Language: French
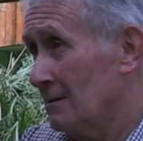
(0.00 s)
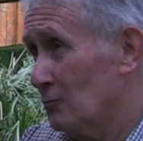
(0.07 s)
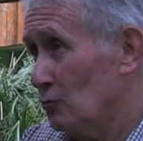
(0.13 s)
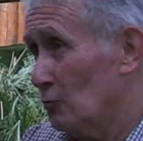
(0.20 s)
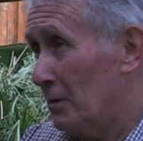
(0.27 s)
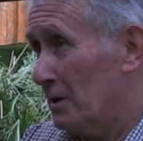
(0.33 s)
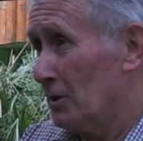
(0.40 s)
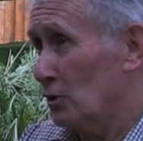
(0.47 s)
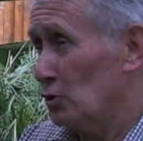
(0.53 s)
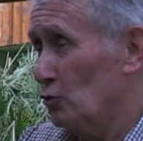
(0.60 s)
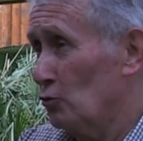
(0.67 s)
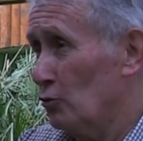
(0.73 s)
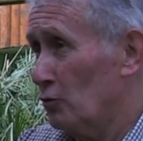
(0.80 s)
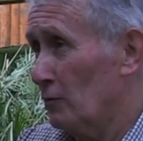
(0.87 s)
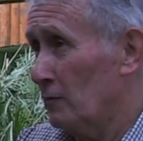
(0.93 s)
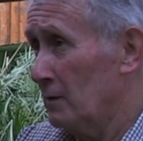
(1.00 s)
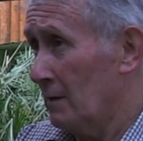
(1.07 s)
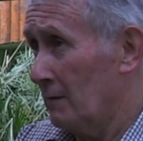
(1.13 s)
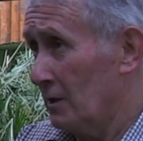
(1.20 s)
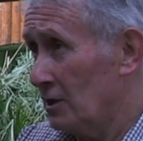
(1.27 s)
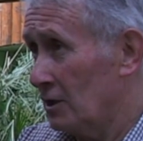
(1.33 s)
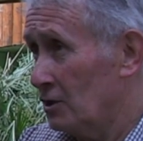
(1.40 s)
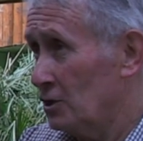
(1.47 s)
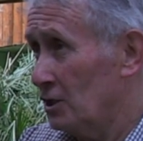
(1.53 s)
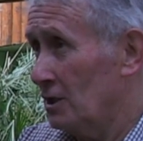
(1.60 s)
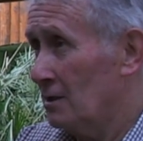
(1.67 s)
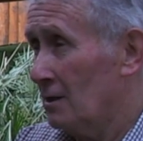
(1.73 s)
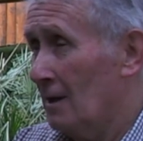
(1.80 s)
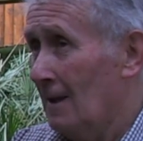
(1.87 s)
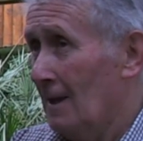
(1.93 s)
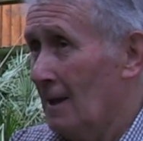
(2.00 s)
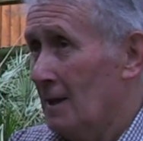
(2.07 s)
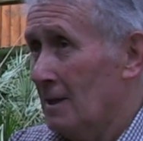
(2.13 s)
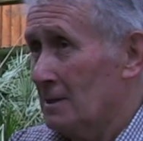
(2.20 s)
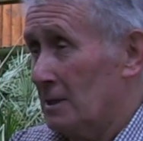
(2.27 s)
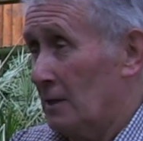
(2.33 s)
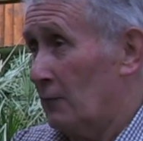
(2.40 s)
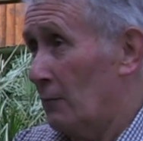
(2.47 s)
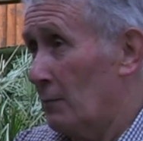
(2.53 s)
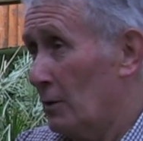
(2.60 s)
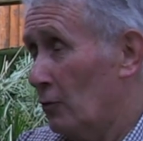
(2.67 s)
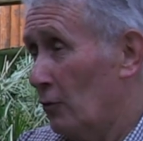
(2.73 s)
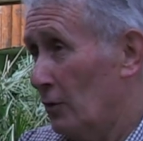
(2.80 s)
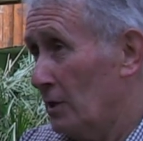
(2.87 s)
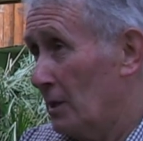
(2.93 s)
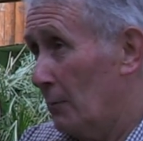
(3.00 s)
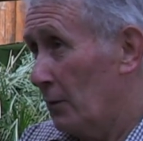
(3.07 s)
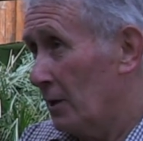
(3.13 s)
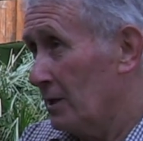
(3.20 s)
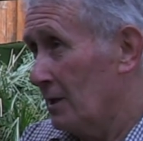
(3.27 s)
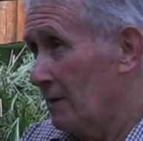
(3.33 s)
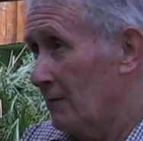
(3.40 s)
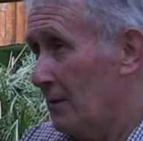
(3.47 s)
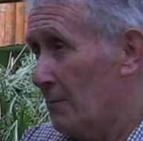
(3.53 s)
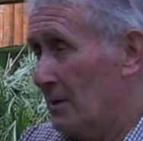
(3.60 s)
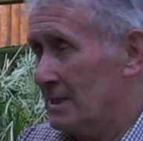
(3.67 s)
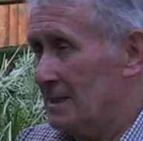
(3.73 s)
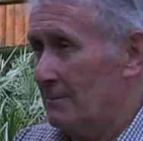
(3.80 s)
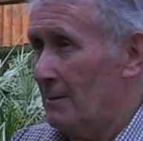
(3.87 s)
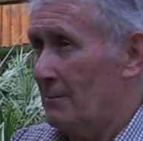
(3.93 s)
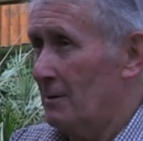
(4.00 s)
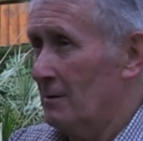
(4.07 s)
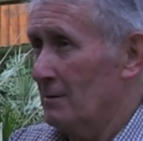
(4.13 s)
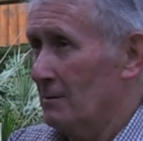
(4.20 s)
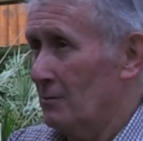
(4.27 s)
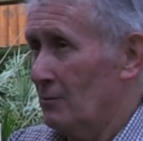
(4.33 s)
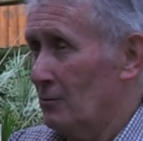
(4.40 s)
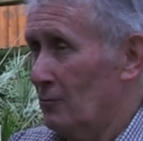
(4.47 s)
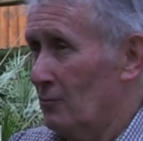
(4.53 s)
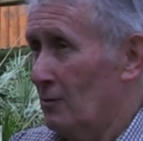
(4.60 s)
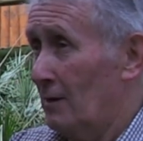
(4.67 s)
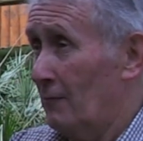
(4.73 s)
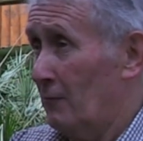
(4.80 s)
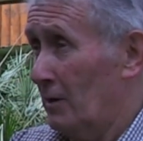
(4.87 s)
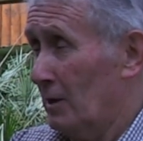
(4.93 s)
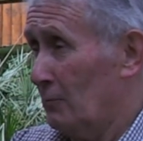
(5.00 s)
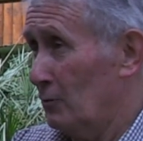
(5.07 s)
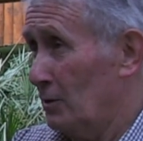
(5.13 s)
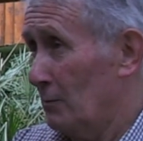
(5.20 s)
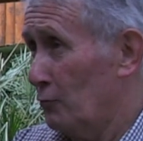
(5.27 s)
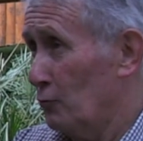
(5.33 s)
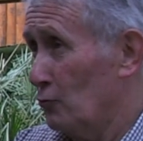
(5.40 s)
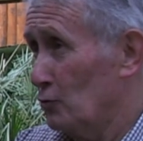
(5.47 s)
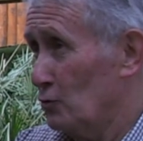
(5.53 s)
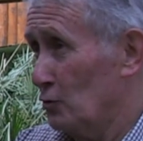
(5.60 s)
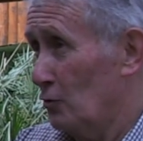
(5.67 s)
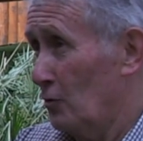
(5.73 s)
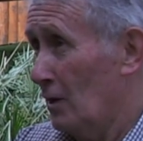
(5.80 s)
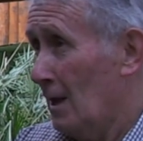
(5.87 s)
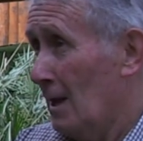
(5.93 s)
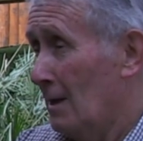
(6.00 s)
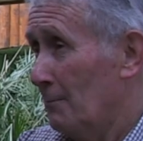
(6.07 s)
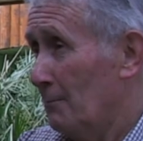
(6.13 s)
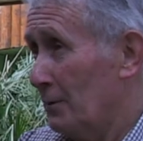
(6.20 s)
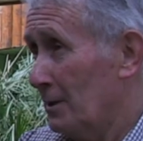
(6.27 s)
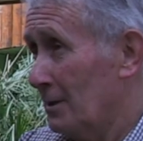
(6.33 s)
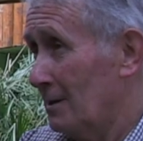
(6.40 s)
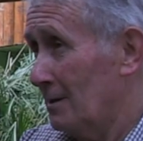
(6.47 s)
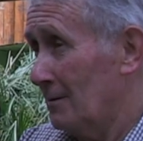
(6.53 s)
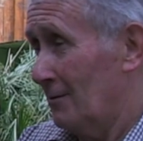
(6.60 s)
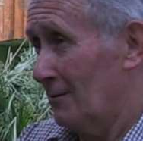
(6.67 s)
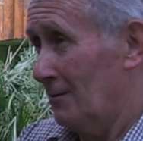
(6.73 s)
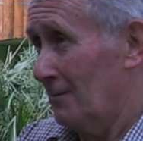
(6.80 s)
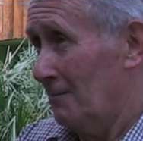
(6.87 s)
euh, ans, nous partageons notre vie avec Digit. Cette femelle gorille n'a pas été élevée par sa maman. Euh, nous l'avons, avec mon épouse, euh, pris